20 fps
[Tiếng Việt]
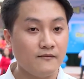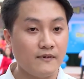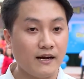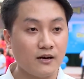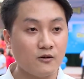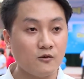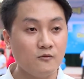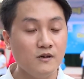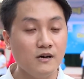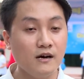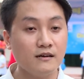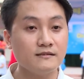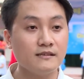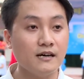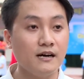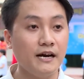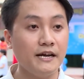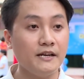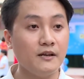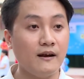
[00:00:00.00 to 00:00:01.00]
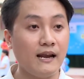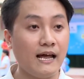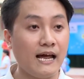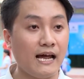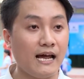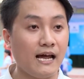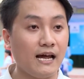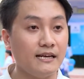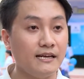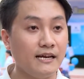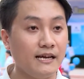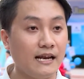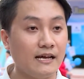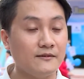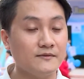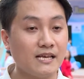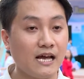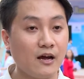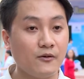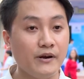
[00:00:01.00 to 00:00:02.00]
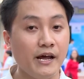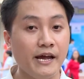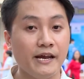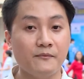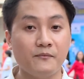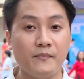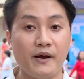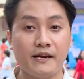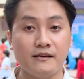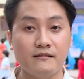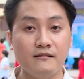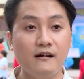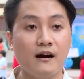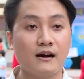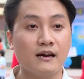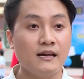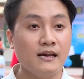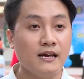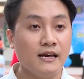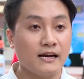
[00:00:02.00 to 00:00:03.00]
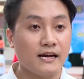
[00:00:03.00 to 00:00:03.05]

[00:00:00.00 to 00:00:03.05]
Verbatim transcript: và cũng hướng tới đó là để làm sao đẩy mạnh được